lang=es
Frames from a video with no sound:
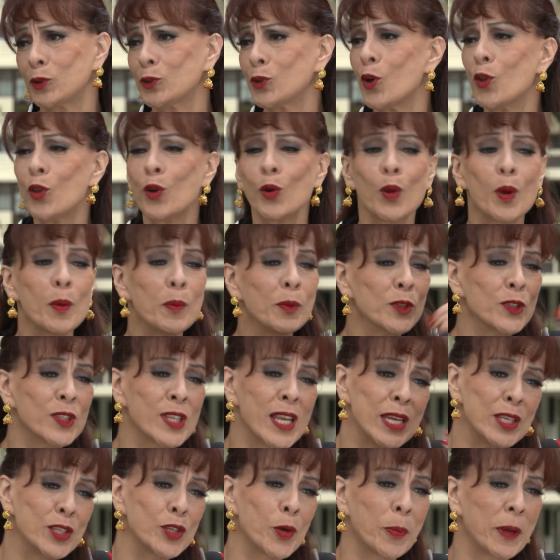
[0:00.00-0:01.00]
todo lo hemos
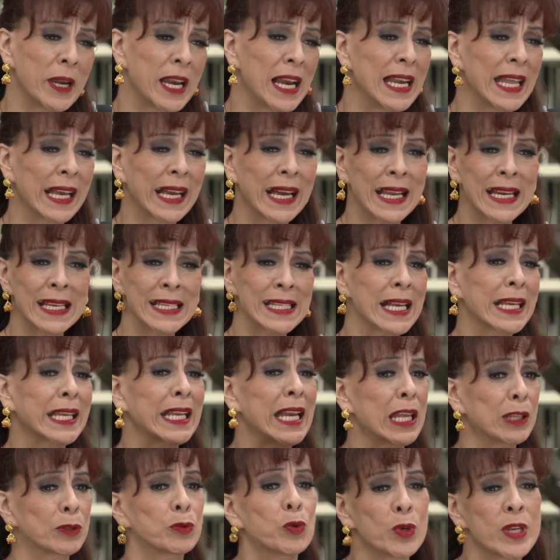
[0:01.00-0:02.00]
hecho para alejar a esa
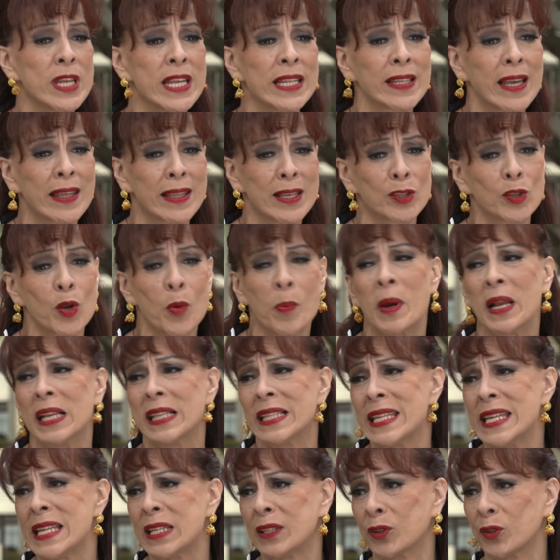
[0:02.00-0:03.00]
criaturita de esos
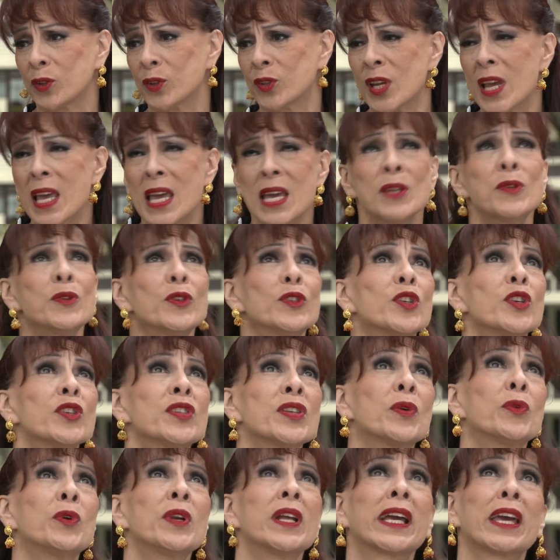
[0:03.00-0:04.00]
malditos. Yo estoy
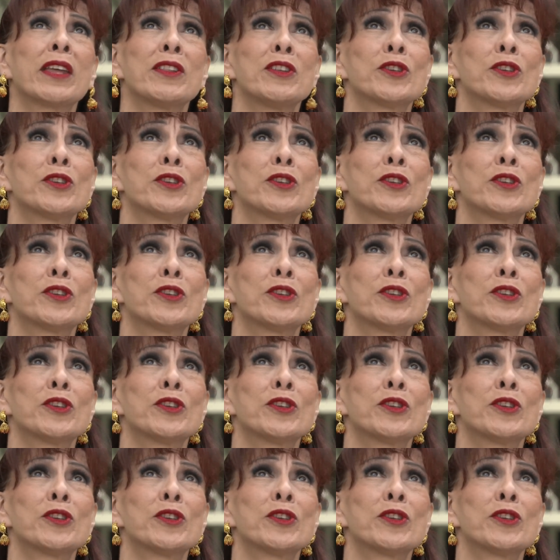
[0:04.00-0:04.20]
segura que